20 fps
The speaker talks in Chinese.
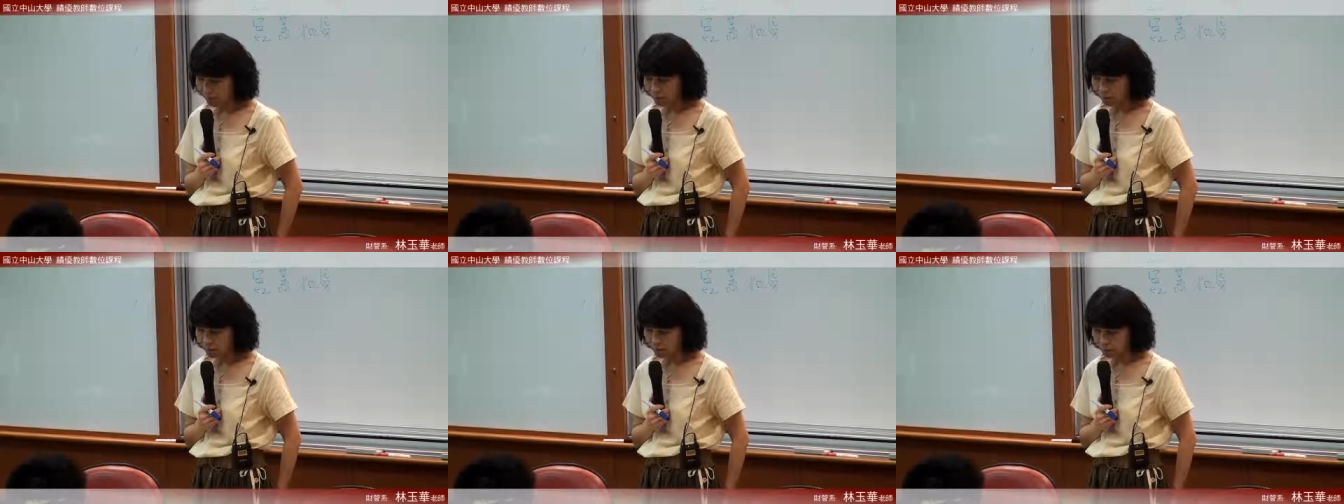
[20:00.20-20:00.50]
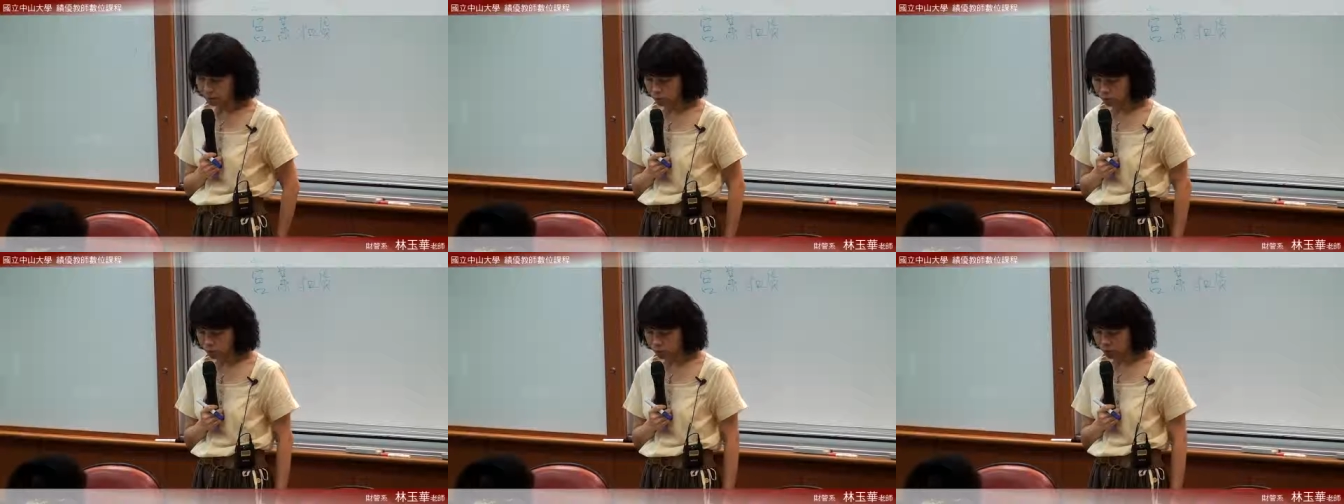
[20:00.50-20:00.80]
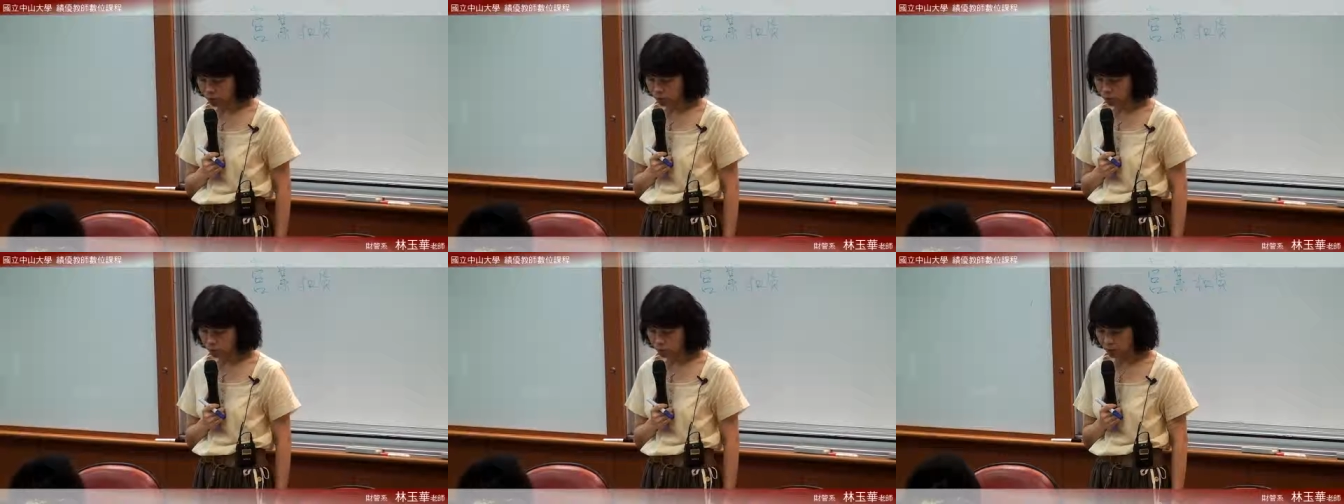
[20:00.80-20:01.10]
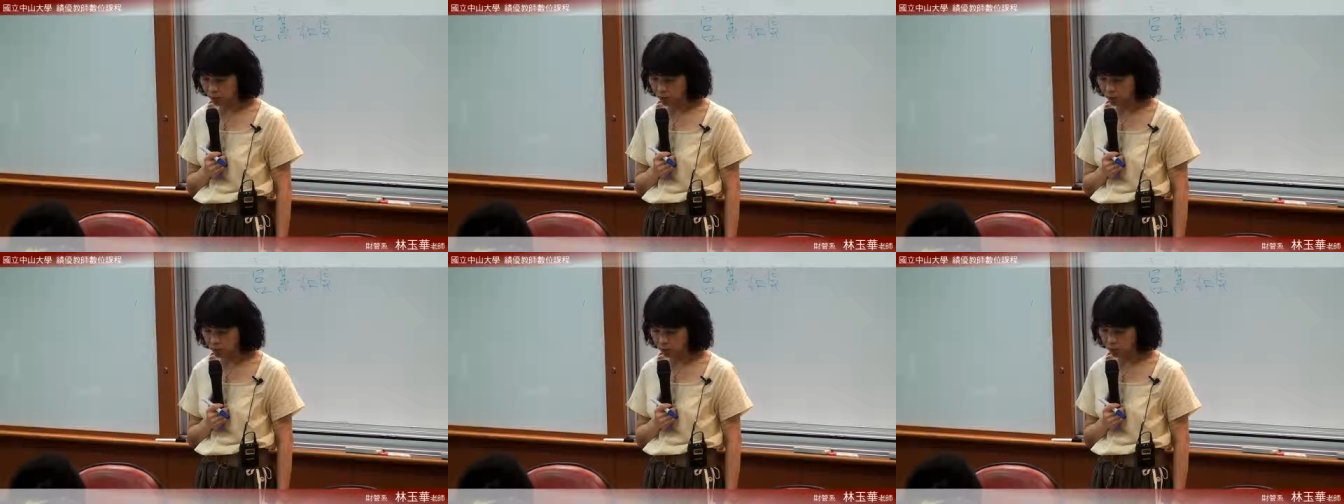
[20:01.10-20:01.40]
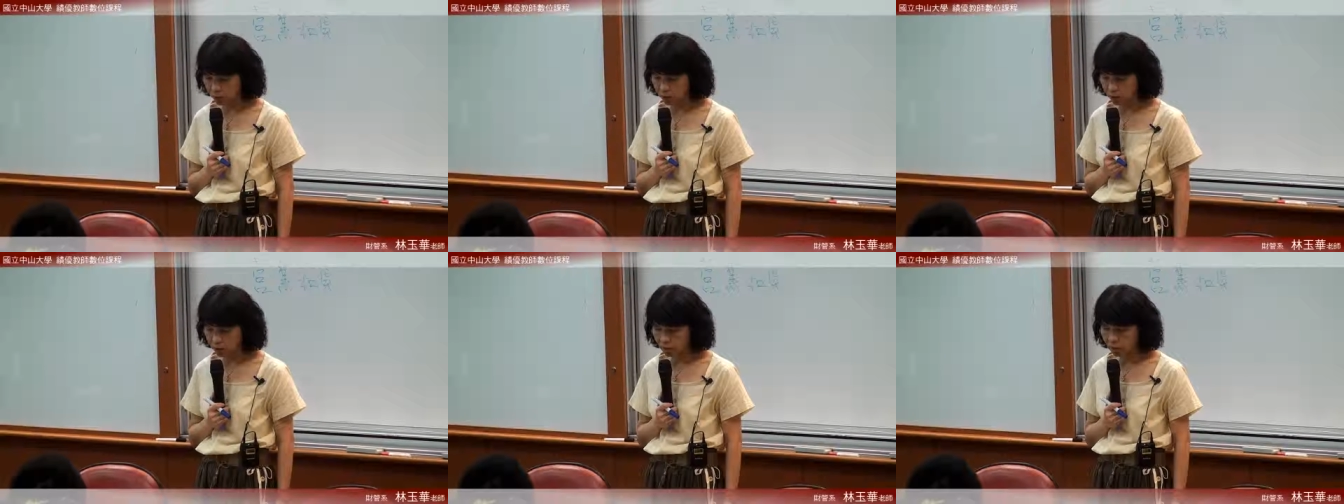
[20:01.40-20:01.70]
他怎么去计算所
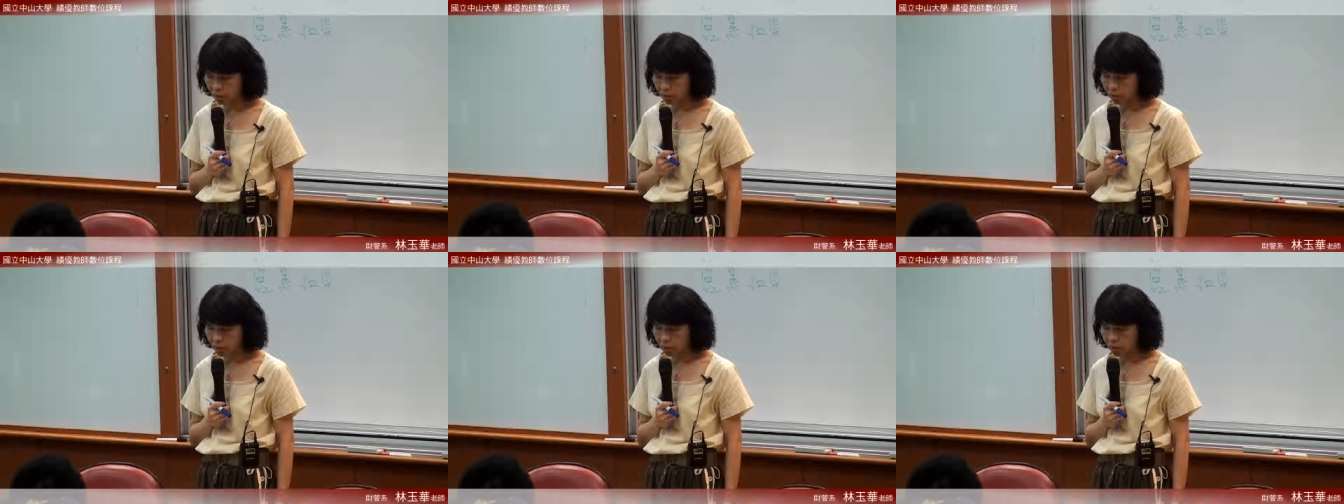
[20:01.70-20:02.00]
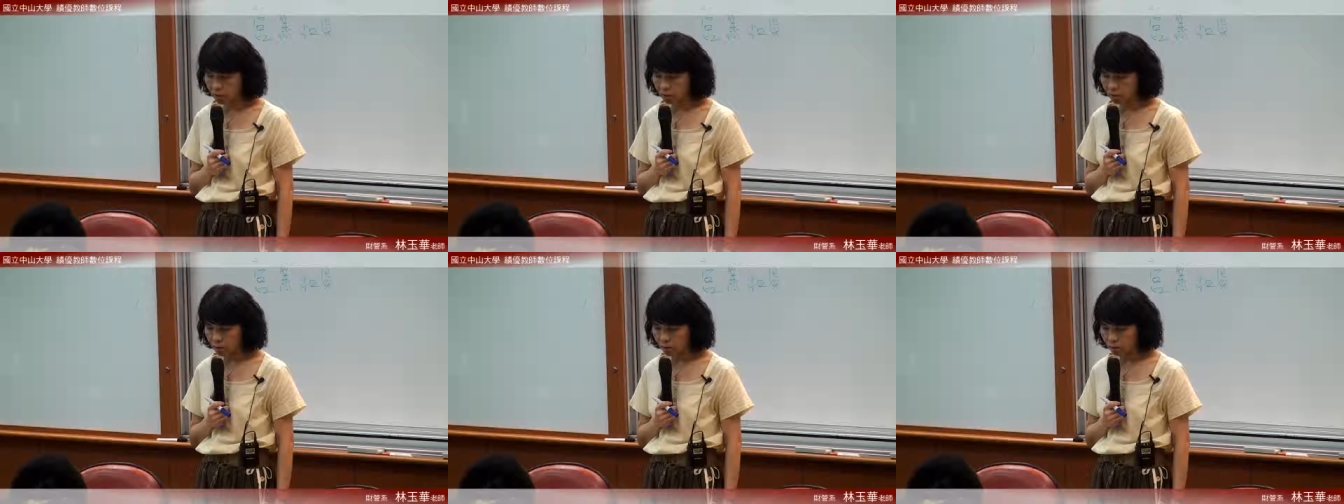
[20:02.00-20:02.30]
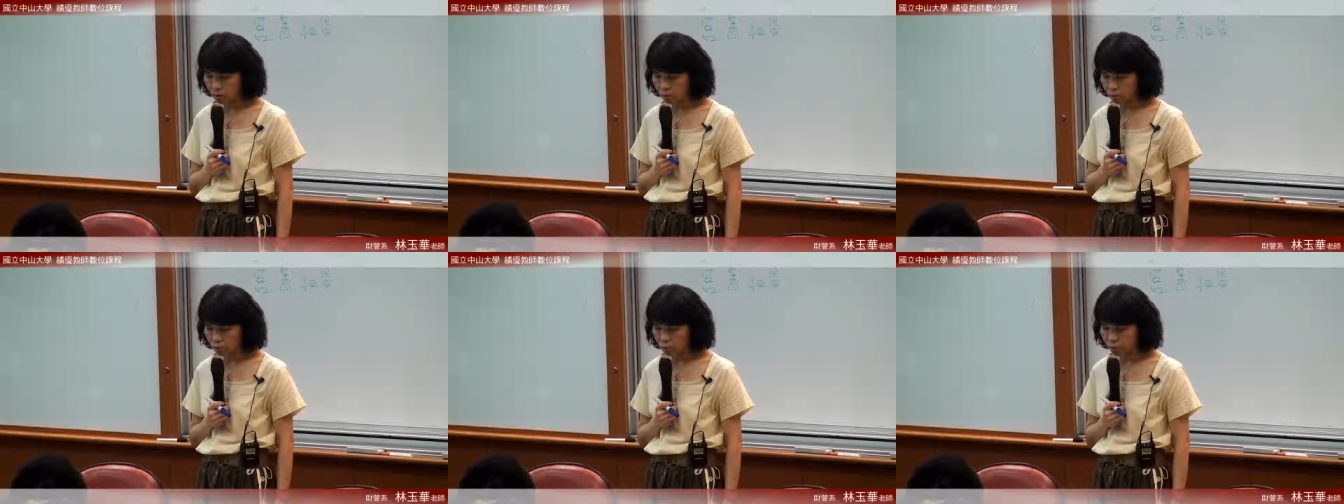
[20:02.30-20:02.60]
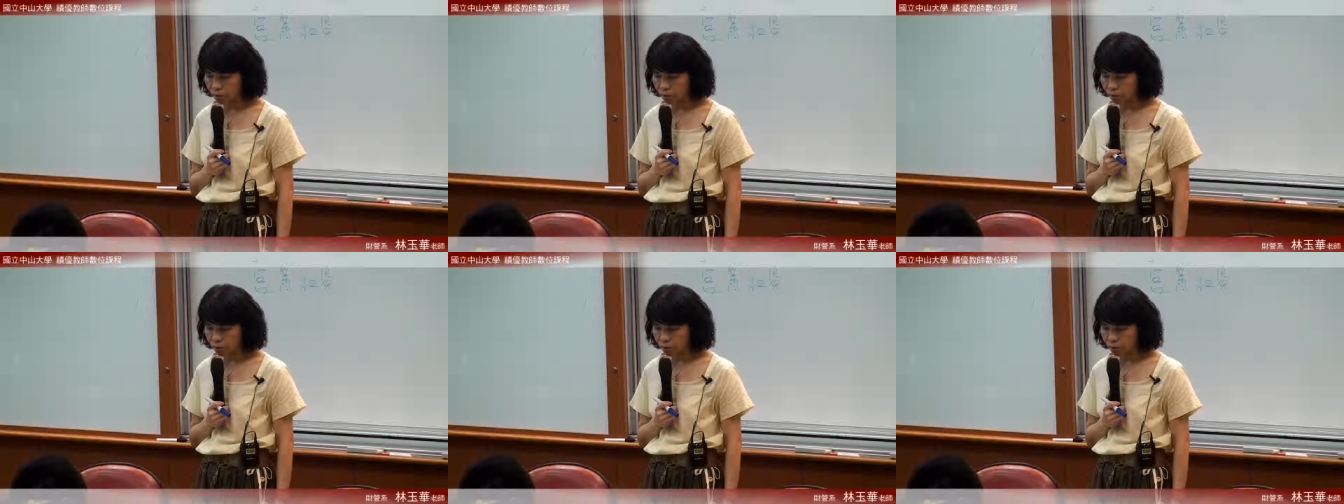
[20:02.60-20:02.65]
谓的呃